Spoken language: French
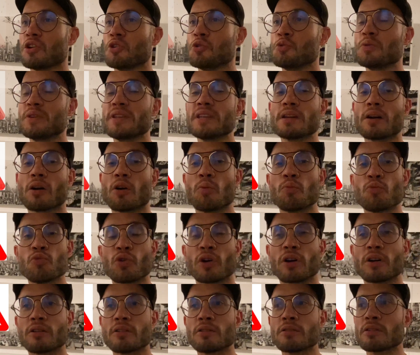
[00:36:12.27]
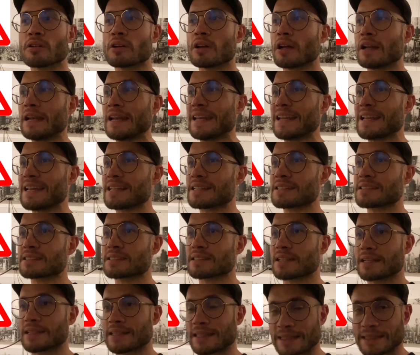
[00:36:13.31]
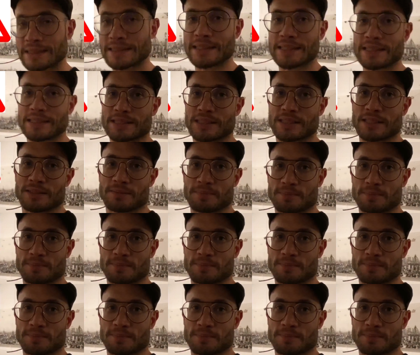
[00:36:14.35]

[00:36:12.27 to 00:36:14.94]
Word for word: lui, en mourant, laisse un héritage.